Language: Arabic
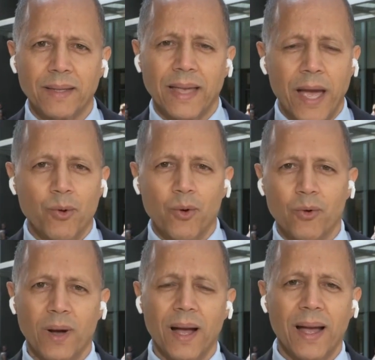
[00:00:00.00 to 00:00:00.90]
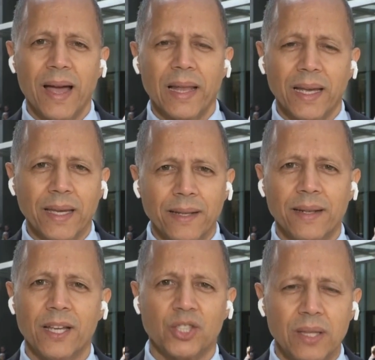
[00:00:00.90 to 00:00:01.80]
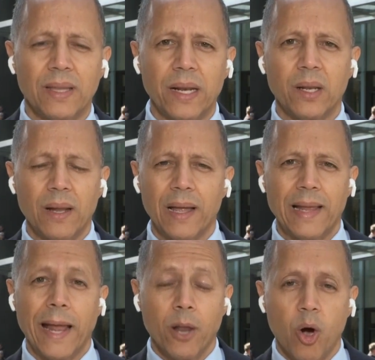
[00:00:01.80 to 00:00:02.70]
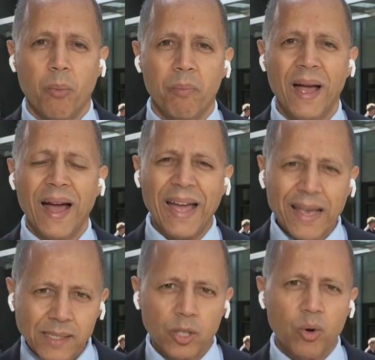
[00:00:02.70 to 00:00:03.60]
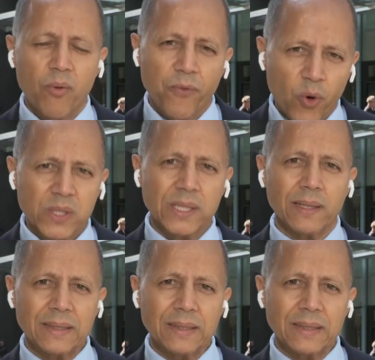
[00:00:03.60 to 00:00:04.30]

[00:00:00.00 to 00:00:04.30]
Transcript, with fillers: كانوا قلقين جدا لأنهم خسروا فرصة